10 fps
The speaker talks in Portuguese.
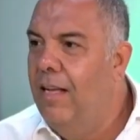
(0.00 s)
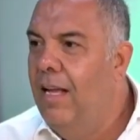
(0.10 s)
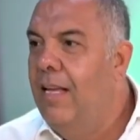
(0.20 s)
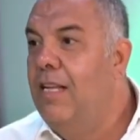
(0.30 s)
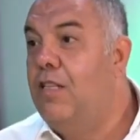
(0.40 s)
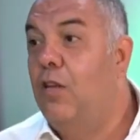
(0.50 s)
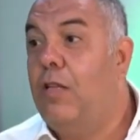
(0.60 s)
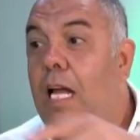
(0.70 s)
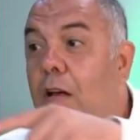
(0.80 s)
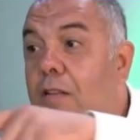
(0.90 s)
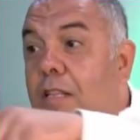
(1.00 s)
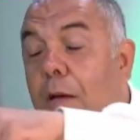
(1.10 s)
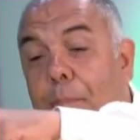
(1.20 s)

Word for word: Não tá Isso eu tenho, que, eu tenho, que